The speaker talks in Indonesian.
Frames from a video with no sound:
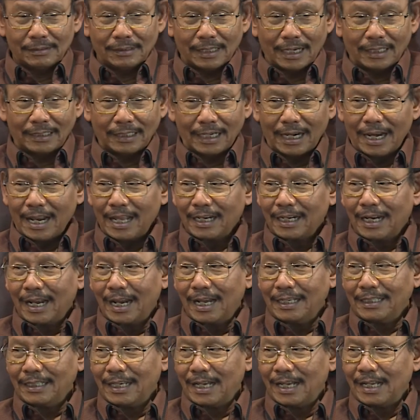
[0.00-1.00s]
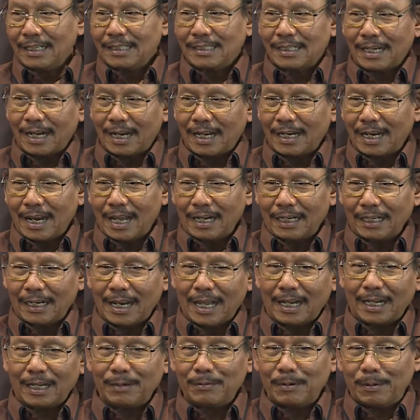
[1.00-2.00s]
Ya ada larangannya, jangan
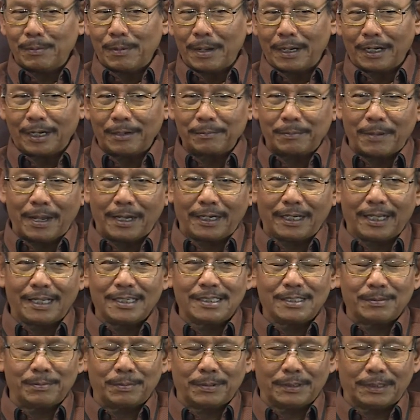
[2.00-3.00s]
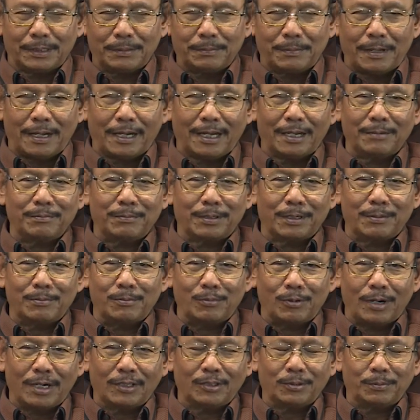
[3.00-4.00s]
laki-laki memakai pakaian seperti pakaian
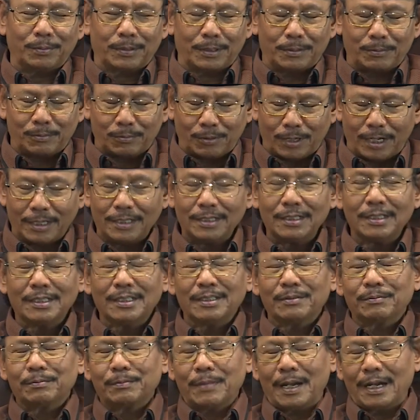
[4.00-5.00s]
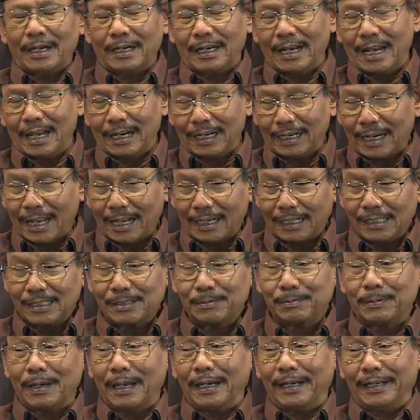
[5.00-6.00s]
perempuan atau perempuan pakai laki-laki
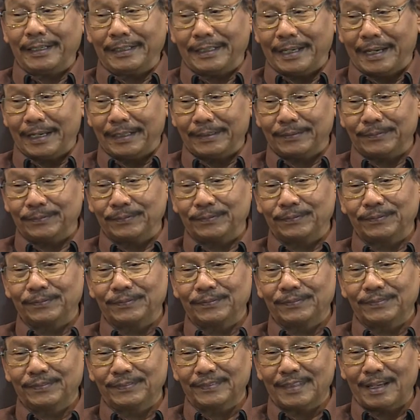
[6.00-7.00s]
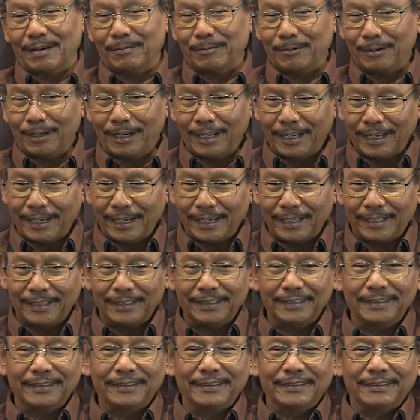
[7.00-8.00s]
sebaliknya. Ya, boleh.
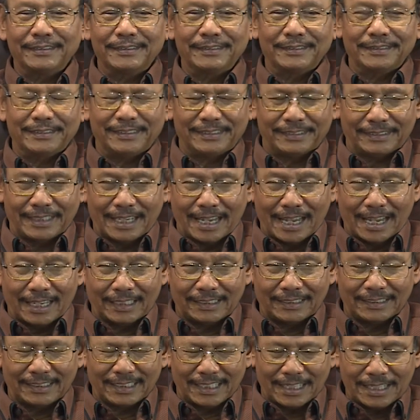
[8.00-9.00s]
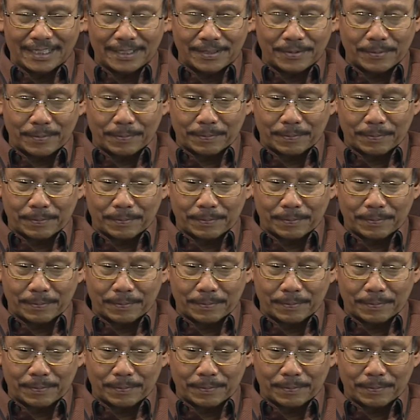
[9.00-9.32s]
Ya itu dah.